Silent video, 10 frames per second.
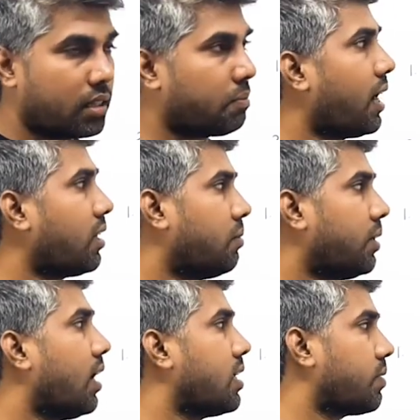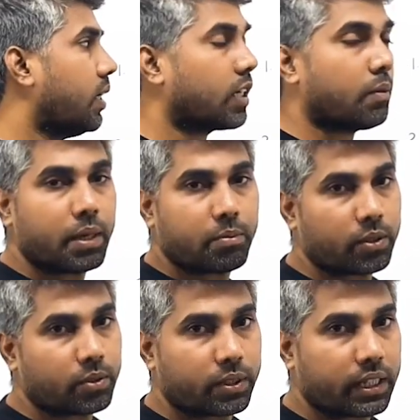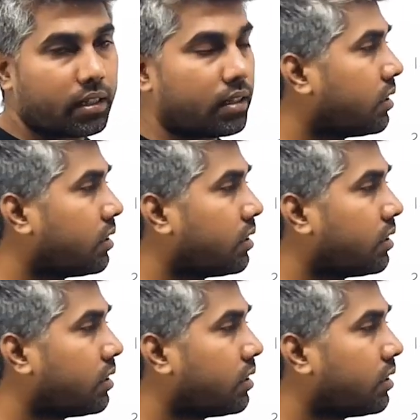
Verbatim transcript: அந்த பேட்டர்ன் அப்படியே லாஸ்ட் வேலைக்கு அப்ளை பண்ணும் ஓகேங்களா